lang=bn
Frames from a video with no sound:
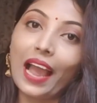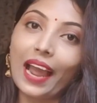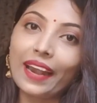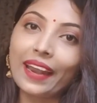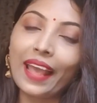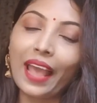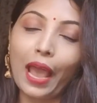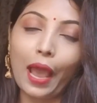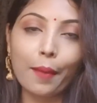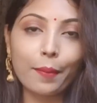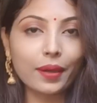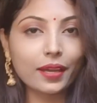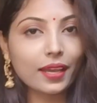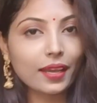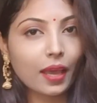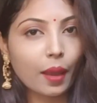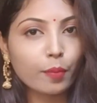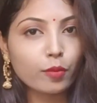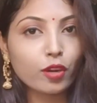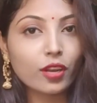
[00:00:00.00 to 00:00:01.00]
আর হ্যাঁ আমাকে
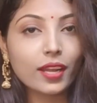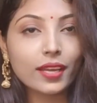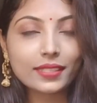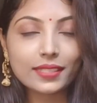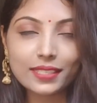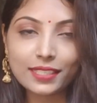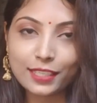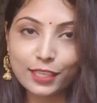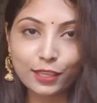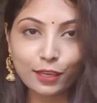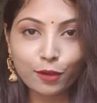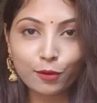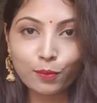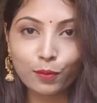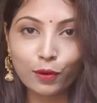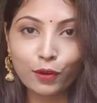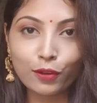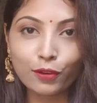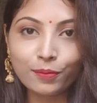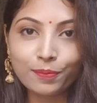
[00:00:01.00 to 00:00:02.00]
কেমন লাগছে সেটাও
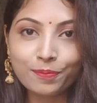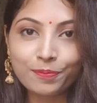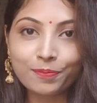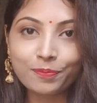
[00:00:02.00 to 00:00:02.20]
বলো